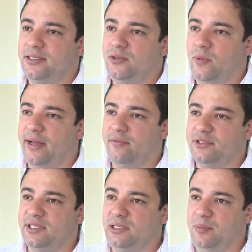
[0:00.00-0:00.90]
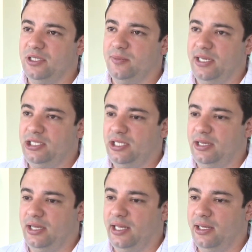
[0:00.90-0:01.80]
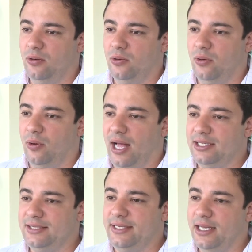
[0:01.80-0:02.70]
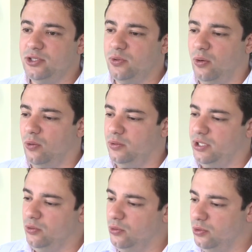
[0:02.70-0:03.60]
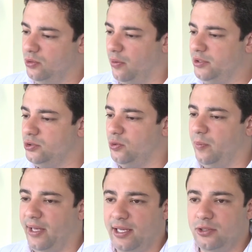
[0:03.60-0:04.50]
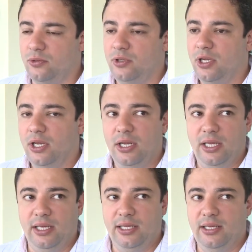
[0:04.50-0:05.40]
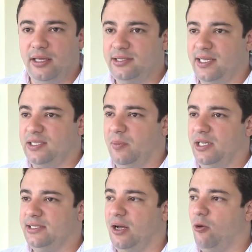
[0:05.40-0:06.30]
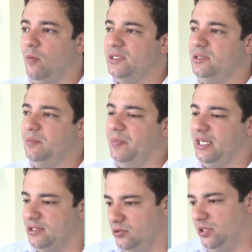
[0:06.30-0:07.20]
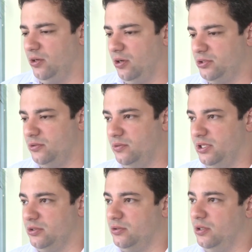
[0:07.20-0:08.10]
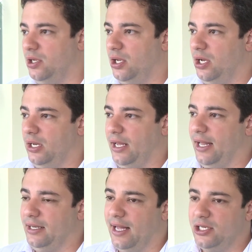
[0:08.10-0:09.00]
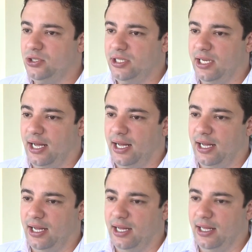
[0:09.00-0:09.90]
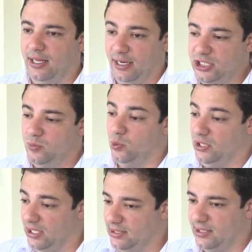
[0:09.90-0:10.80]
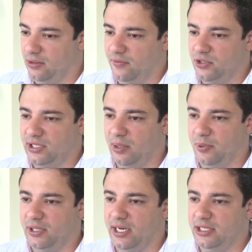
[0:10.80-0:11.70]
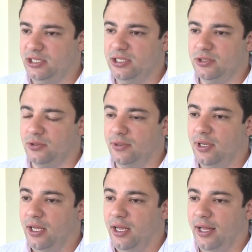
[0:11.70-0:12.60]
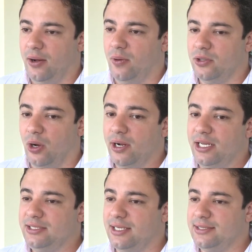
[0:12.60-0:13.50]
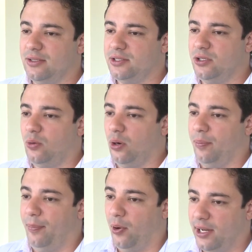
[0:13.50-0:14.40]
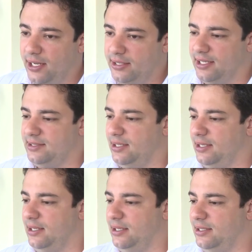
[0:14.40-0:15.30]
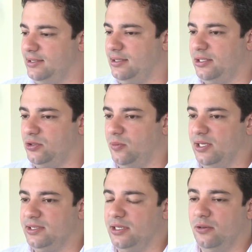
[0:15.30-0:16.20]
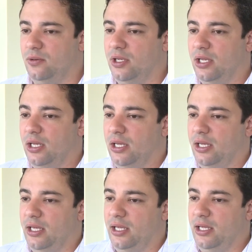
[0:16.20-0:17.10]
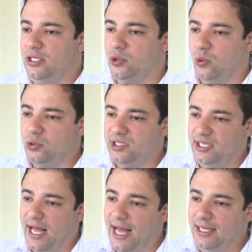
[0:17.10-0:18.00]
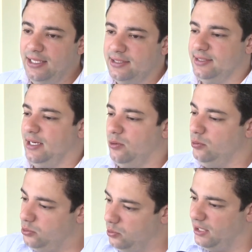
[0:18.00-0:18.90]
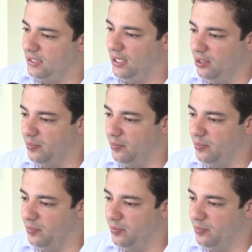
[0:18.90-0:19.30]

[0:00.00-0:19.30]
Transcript: vezes não é você simplesmente ter acesso ao conteúdo, ao instrumento e, e sensibilizar algumas empresas do negócio com isso. Na realidade, a grande mudança que eu vejo que está por trás disso é quando a organização se incorpora dessa, dessa transformação e isso, quando se enraiza na cultura daquela